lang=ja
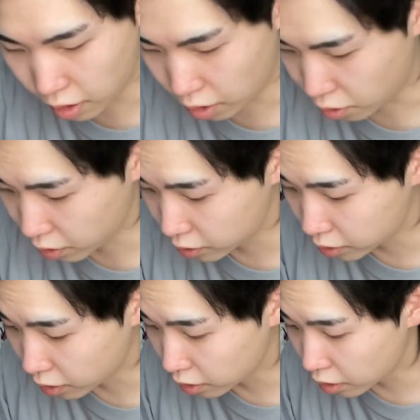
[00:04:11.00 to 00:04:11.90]
これ
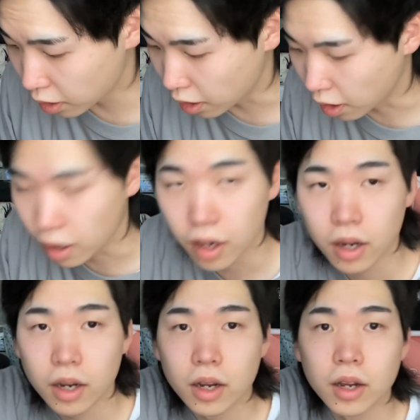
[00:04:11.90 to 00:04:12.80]
使って
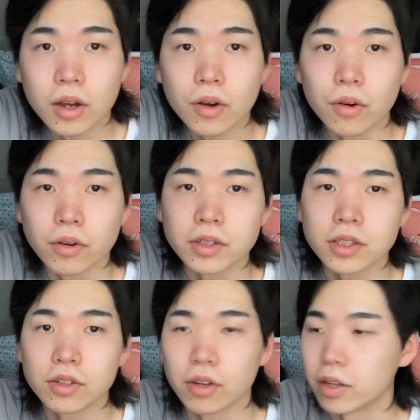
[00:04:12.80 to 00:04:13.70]
この
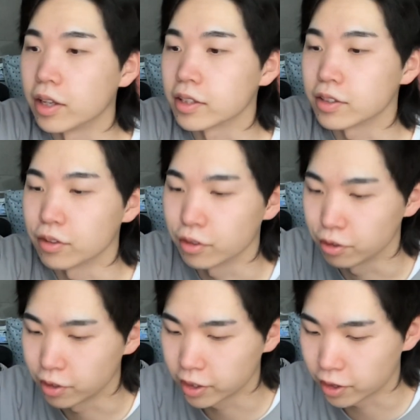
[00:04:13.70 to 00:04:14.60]
白いやつを
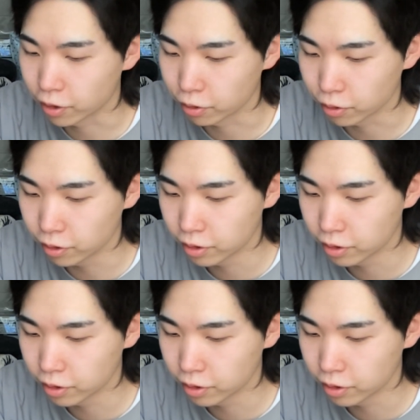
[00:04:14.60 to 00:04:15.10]
塗れってこと